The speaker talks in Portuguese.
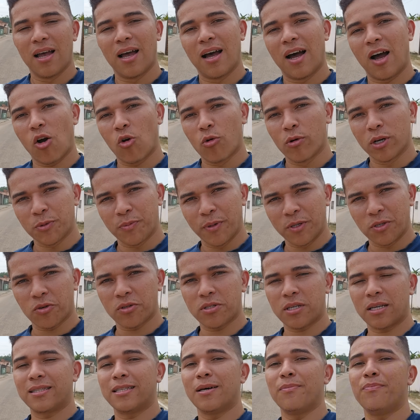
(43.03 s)
Algumas pessoas
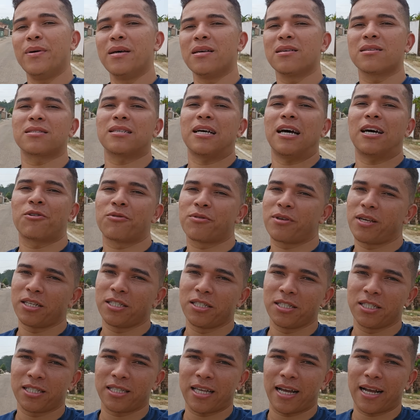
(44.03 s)
até pensaram que a
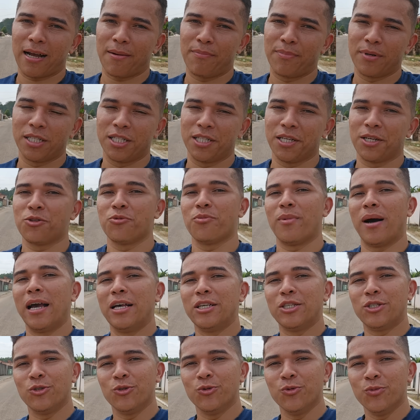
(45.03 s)
gente está caprichando
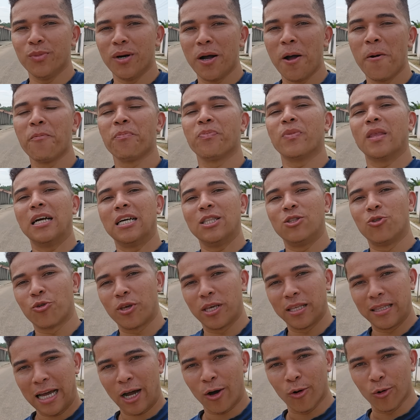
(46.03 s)
mais em uma do que
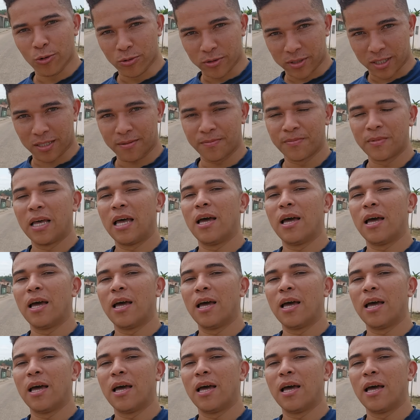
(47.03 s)
na outra.